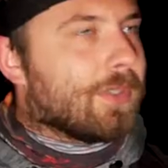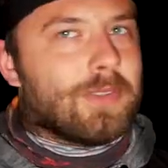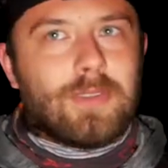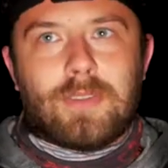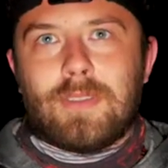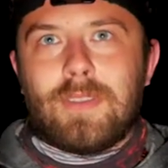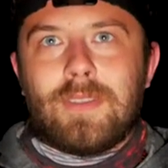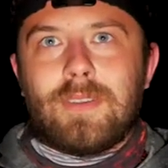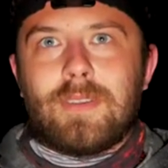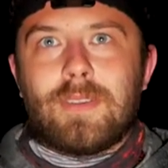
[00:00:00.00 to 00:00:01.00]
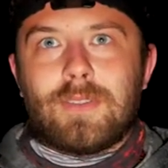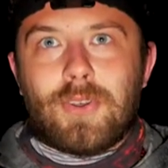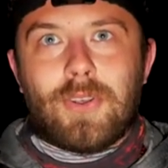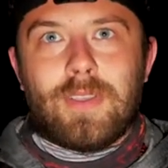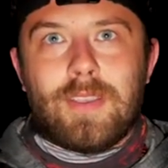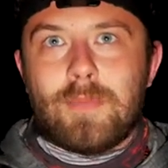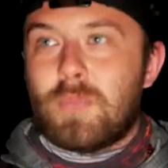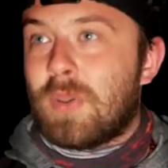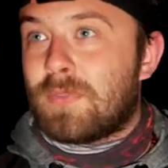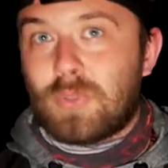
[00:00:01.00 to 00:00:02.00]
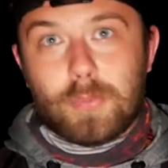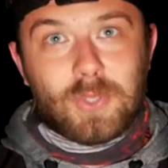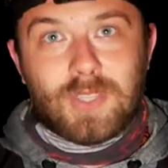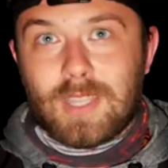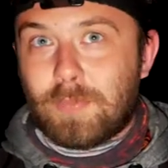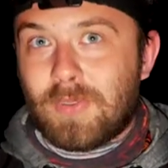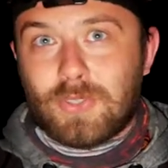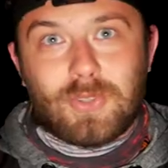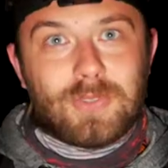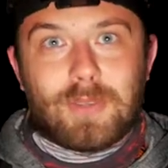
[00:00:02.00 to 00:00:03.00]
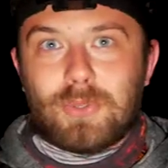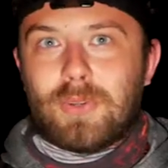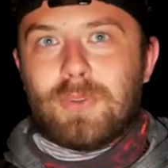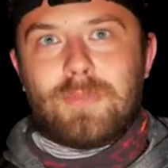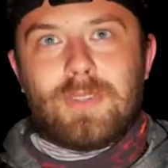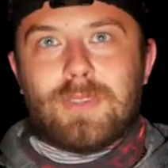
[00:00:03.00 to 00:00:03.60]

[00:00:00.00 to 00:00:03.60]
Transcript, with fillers: ty. Serio? No. Byłem w 100% pewien, że to samą drogą wracam.